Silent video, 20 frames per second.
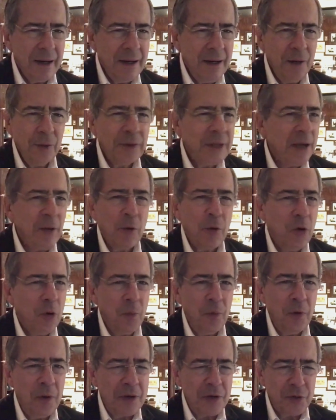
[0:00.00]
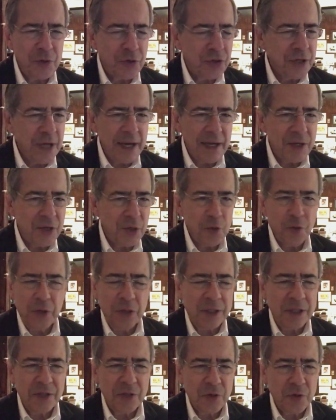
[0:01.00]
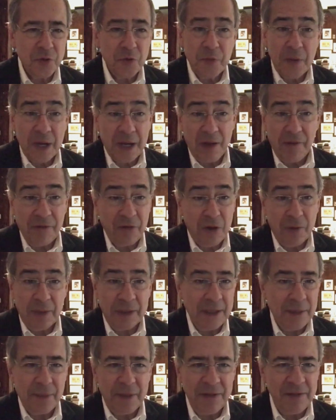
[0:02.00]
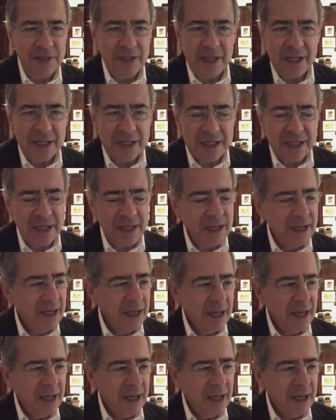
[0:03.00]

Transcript: Não tem como ajustar as contas com uma reforma da Previdência.